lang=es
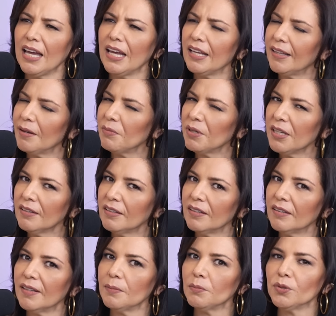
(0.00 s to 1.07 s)
Y también
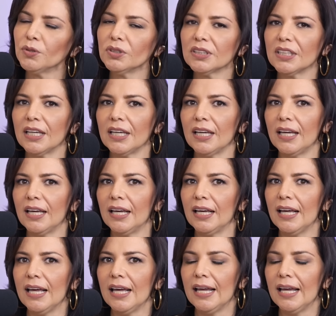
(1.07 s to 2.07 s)
entendemos que